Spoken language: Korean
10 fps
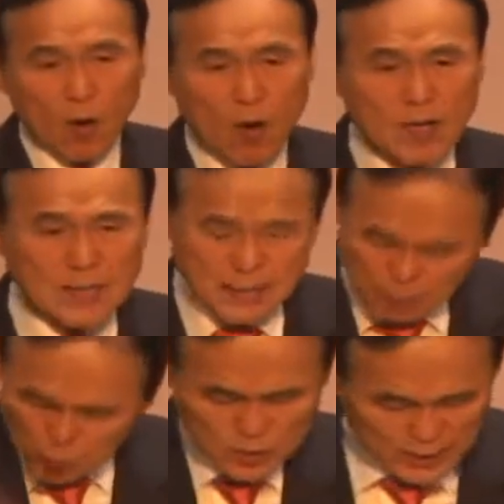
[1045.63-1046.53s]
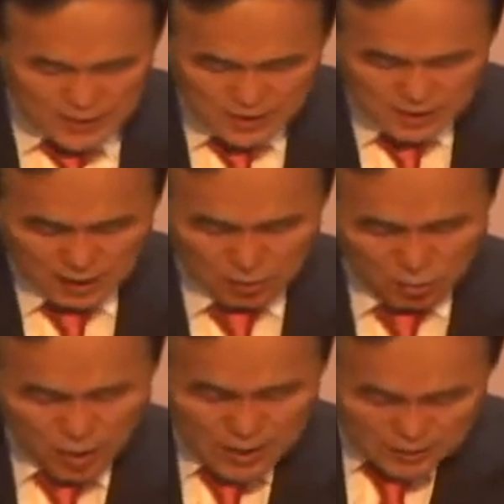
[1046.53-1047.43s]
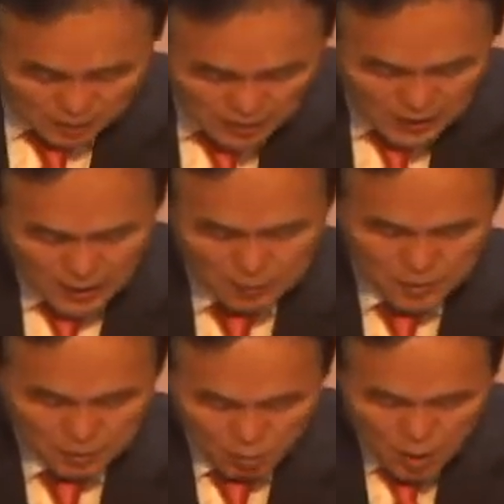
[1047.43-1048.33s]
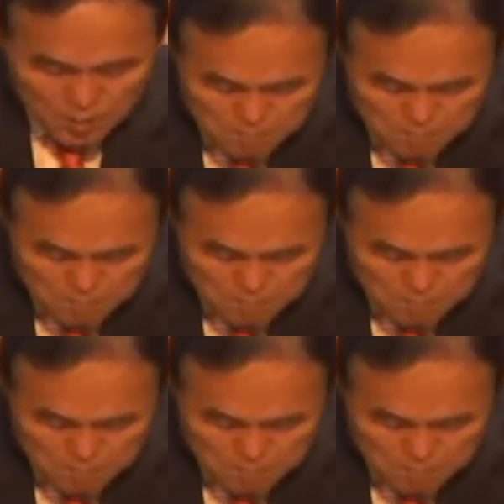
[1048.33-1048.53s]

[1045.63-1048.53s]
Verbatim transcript: 온갖 잡동사니 신앙으로 전락해버리고